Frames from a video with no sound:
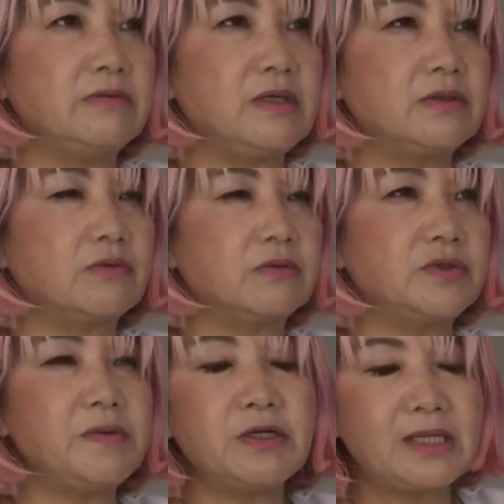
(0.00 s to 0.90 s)
えっと、
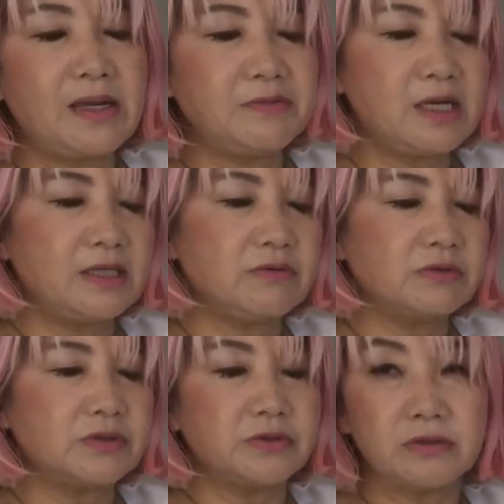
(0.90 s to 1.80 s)
夢のタイムラインに移
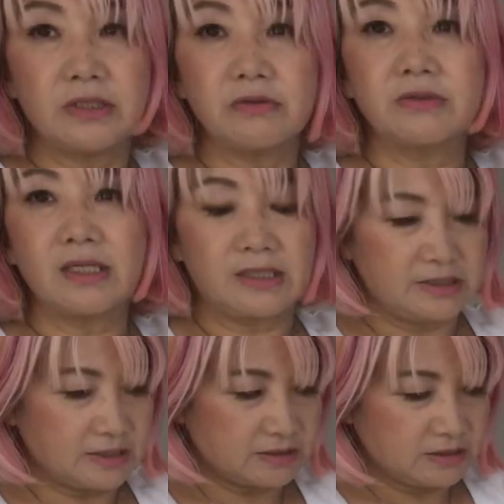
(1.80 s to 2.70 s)
るって言ったら
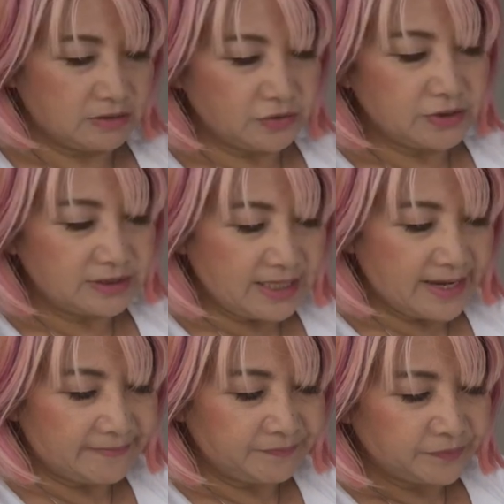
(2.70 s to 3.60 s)
いいですそし
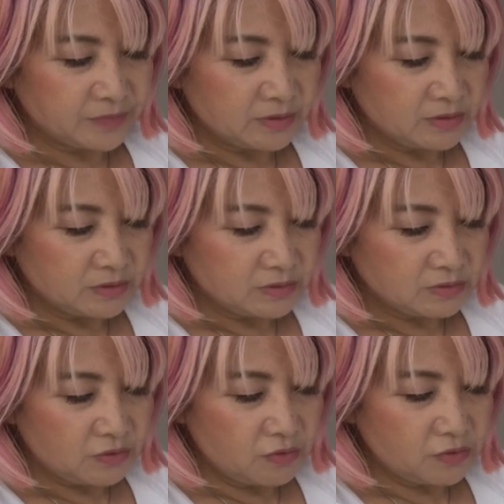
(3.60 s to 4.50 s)
て
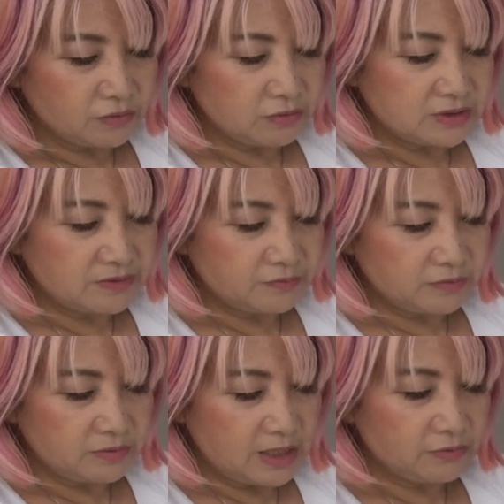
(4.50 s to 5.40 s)
ここの自
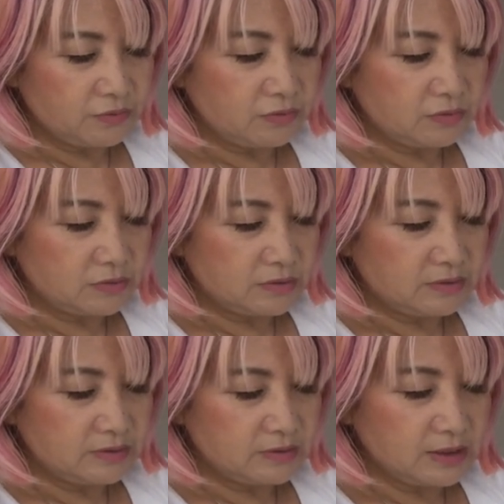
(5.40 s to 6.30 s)
分あの
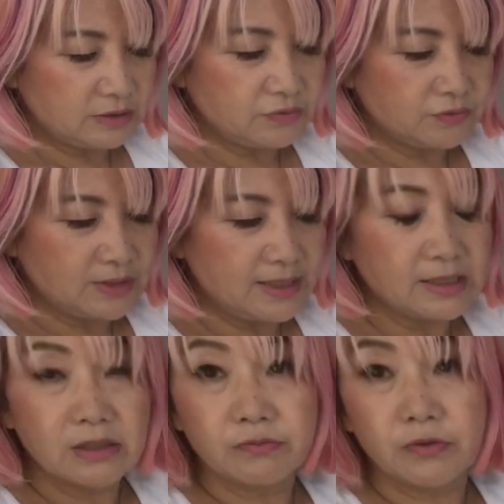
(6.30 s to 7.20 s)
なんかちょっと
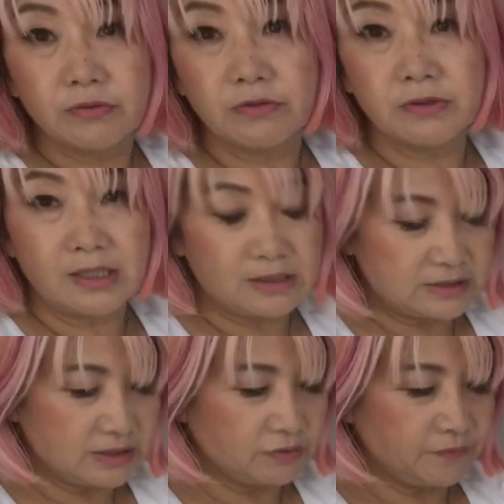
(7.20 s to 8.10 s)
誰かのブログ読んだんで
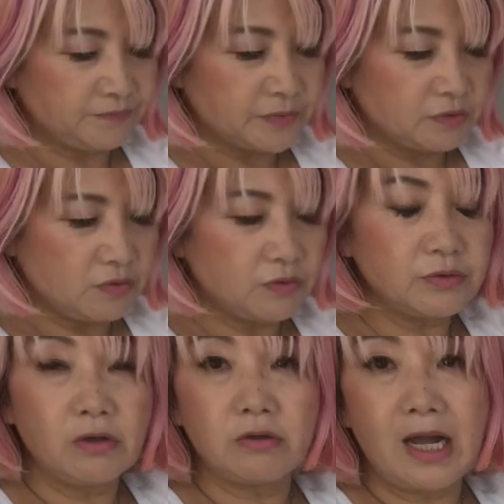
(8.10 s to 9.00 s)
すけどこ
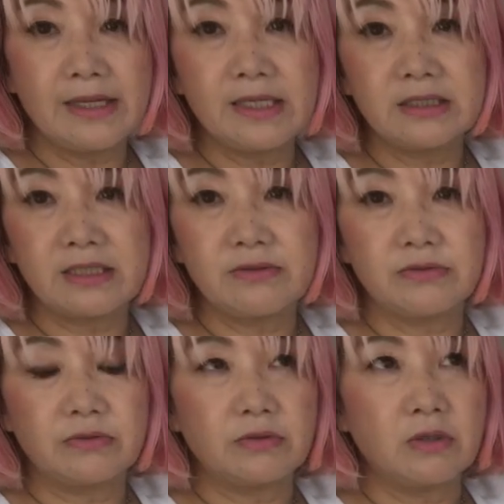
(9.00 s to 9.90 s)
この
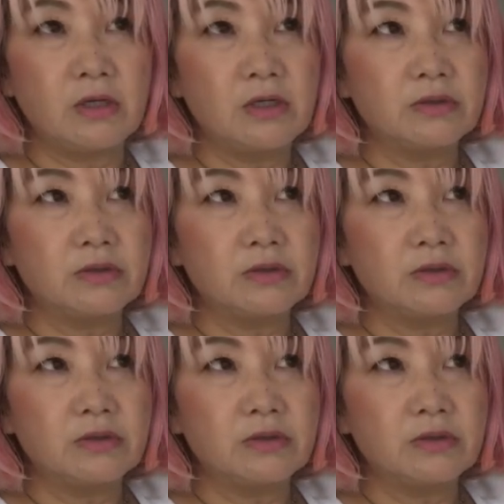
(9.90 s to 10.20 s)
ハイヤーセルフ、